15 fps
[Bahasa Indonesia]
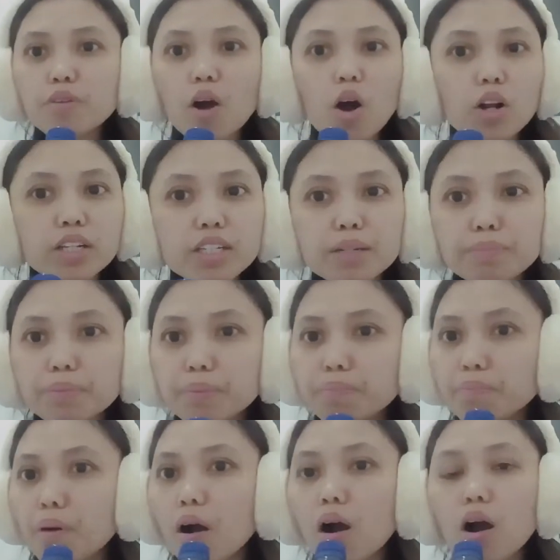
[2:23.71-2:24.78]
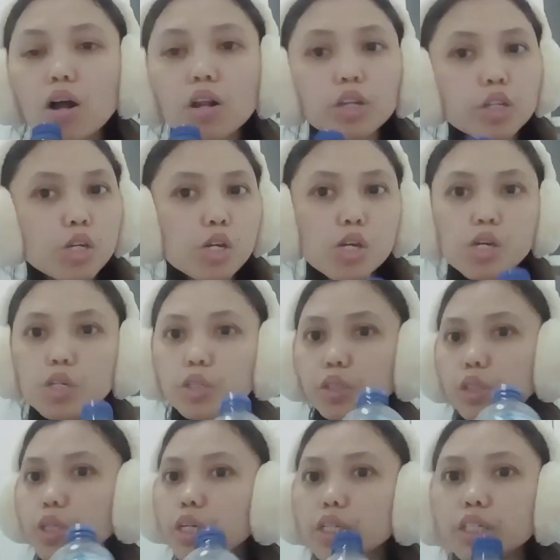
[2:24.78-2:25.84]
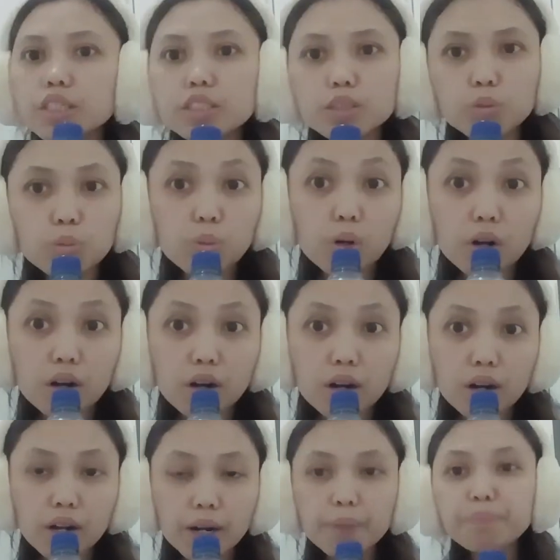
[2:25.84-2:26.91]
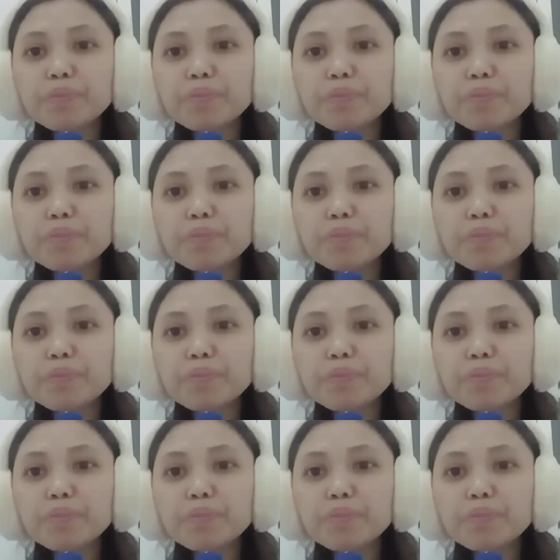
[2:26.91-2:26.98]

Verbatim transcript: all the people in this world.